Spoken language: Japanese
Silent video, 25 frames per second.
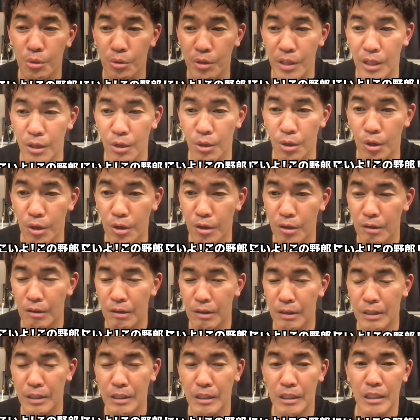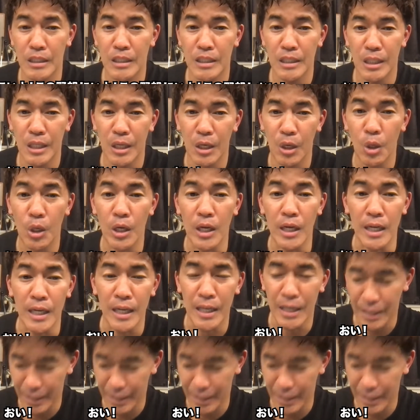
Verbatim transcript: この野郎。おい。